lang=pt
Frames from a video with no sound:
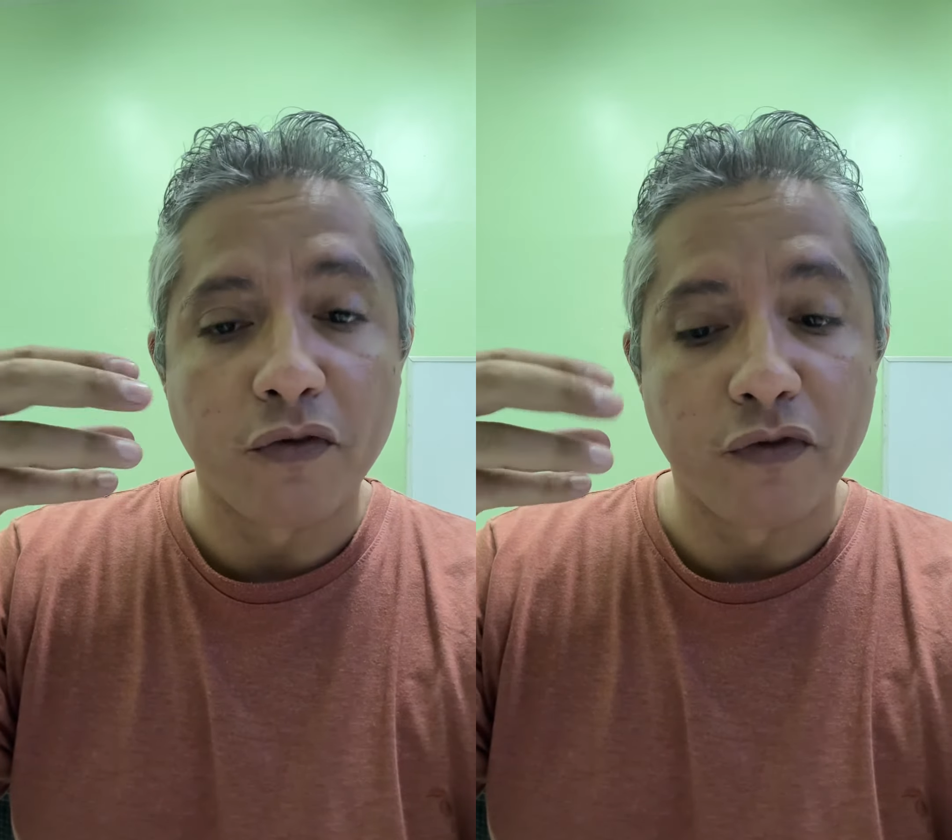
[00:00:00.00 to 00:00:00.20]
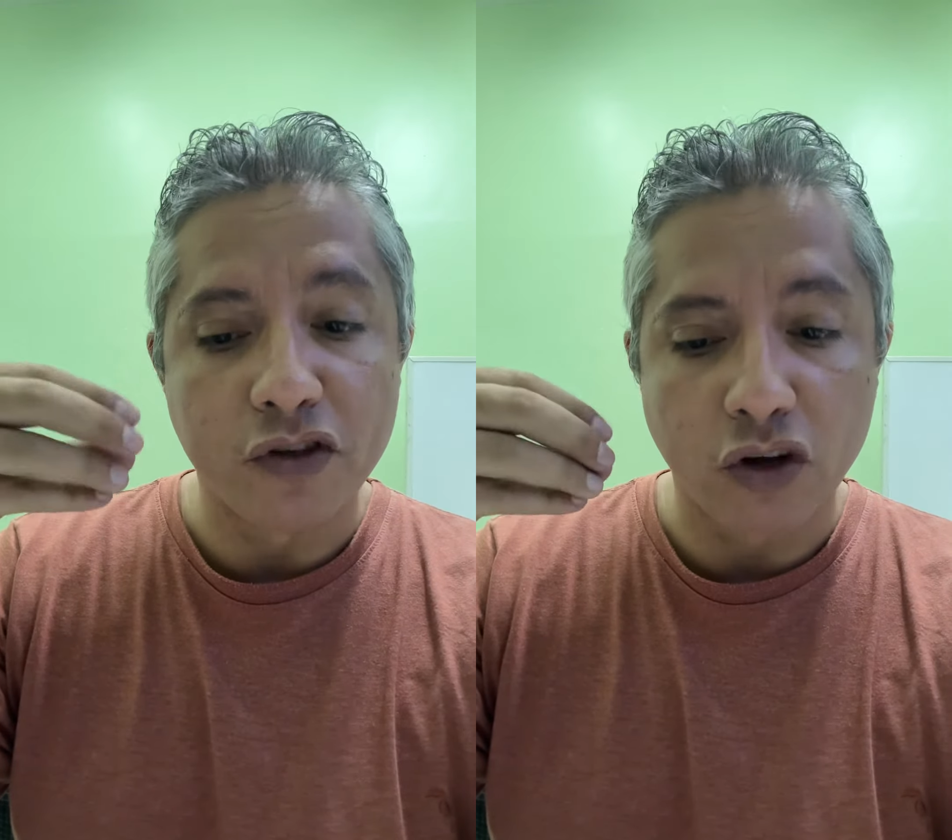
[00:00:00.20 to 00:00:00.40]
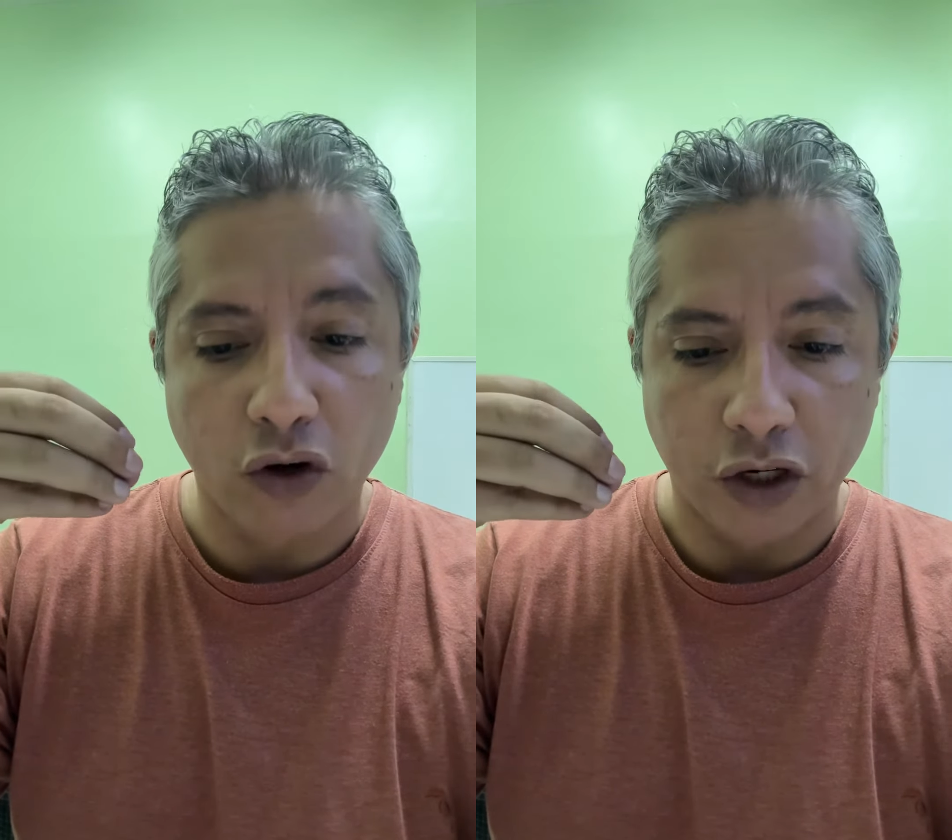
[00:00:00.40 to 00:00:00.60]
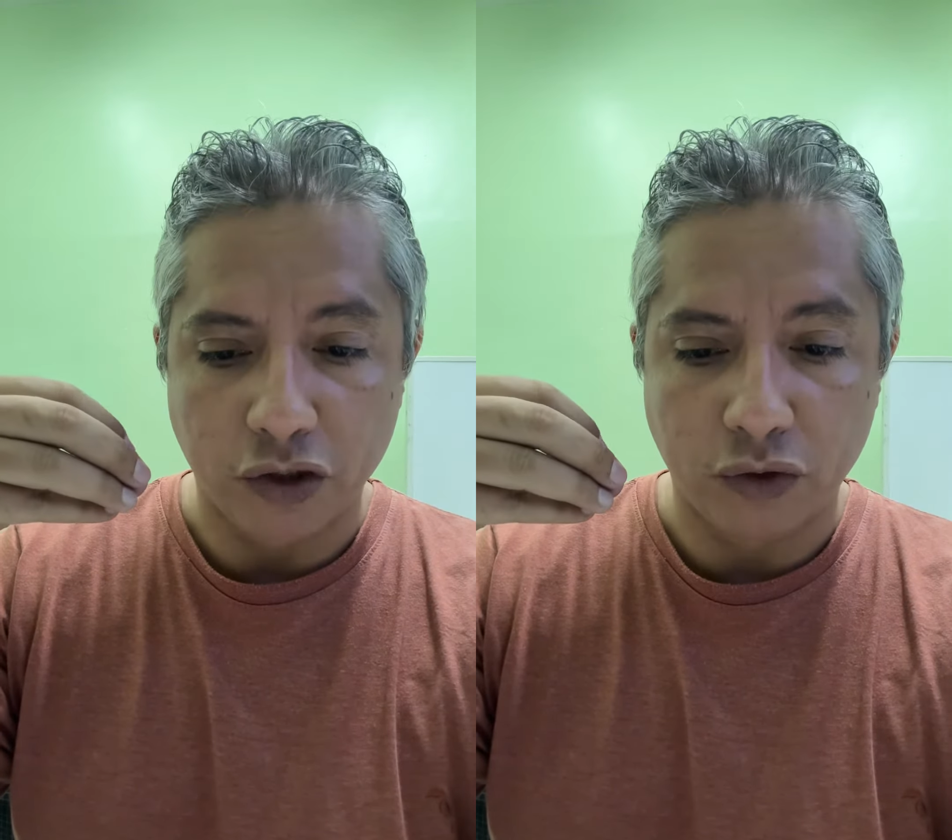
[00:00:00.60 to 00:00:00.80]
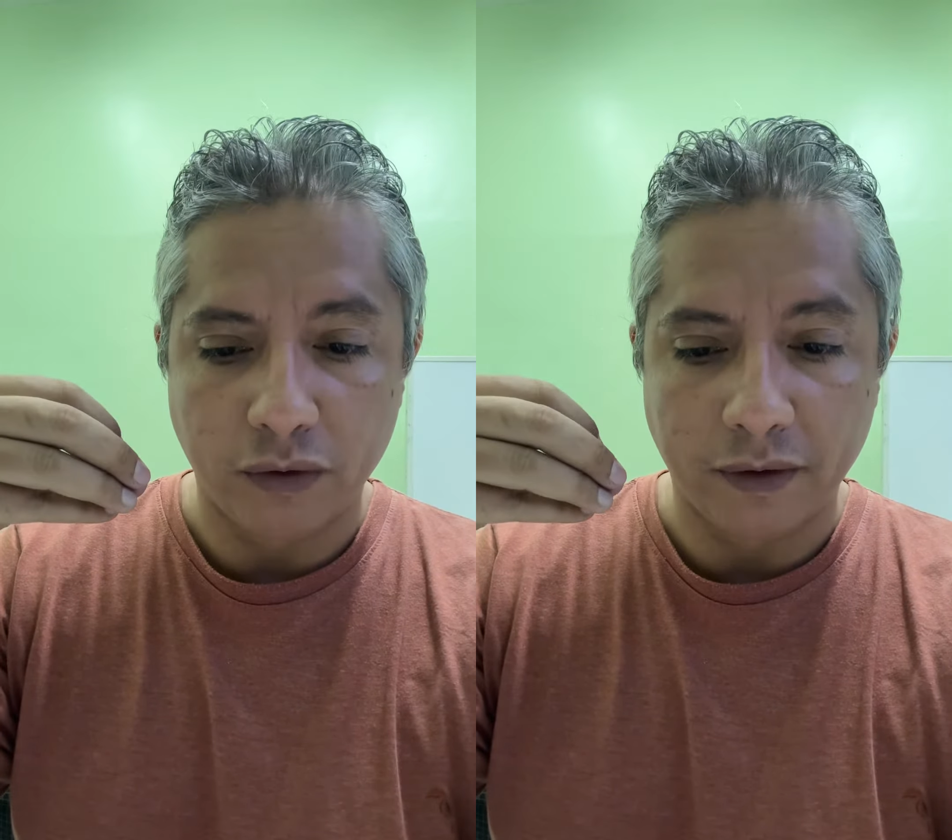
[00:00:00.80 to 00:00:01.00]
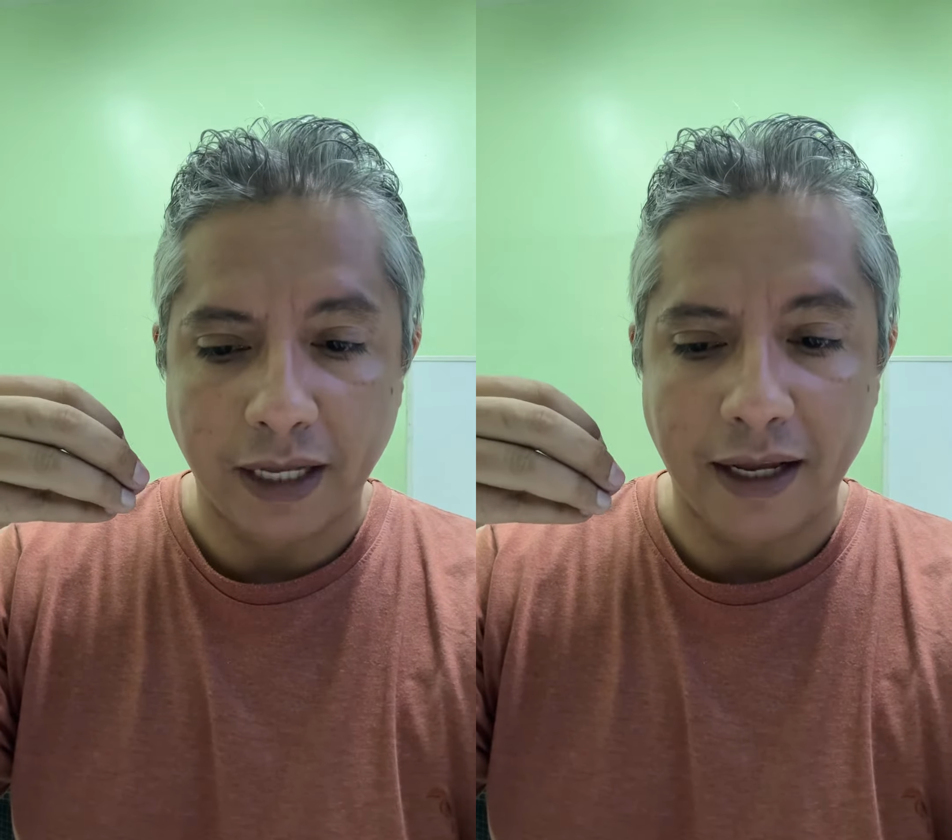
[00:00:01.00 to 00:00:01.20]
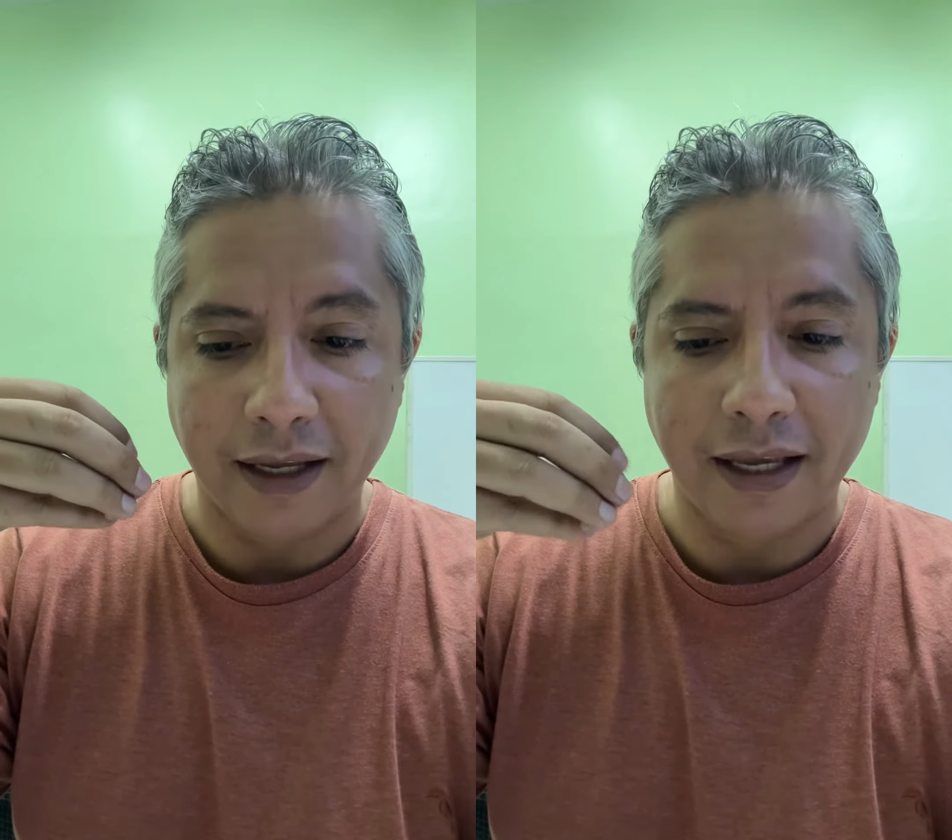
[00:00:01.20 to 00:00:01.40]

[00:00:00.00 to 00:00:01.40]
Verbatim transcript: fisiológico, tá?